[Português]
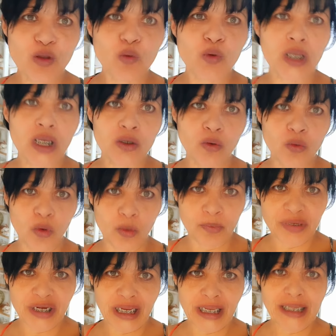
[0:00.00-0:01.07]
o que que eu
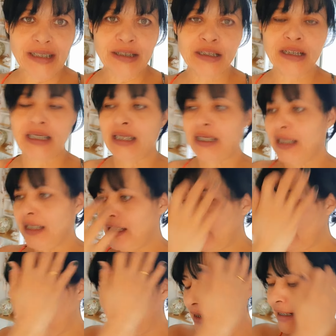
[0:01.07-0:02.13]
comprei.
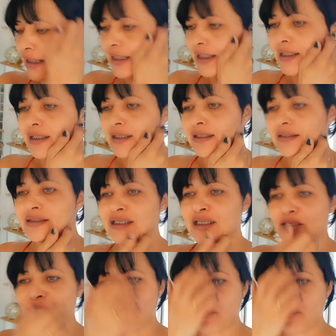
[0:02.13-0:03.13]
E assim,